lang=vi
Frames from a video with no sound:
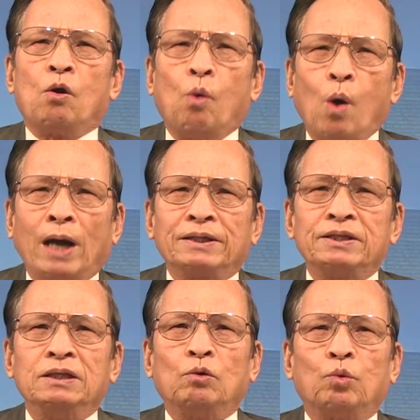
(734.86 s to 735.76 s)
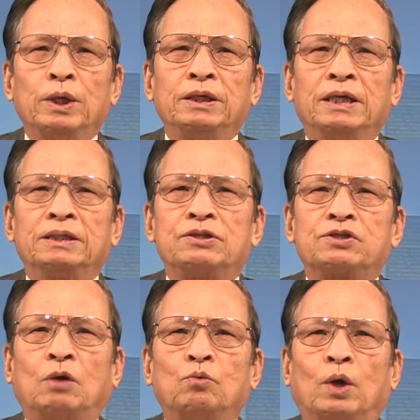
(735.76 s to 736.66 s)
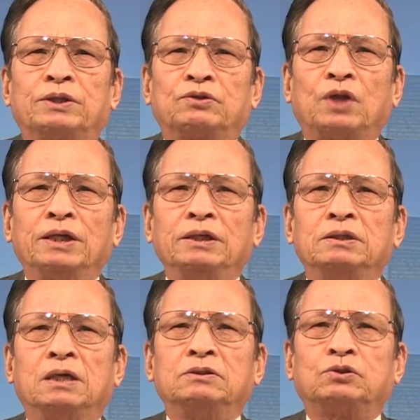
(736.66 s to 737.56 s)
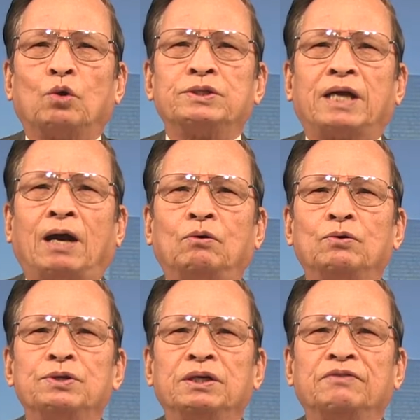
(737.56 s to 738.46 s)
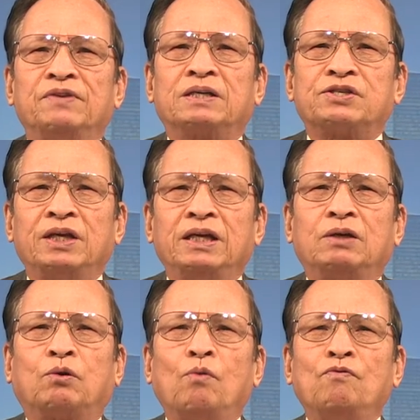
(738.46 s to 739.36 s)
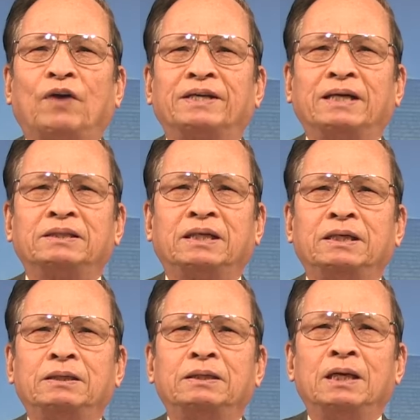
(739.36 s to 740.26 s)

ngoài những quy định trong luật tín ngưỡng tôn giáo như việc gì cũng phải đăng ký,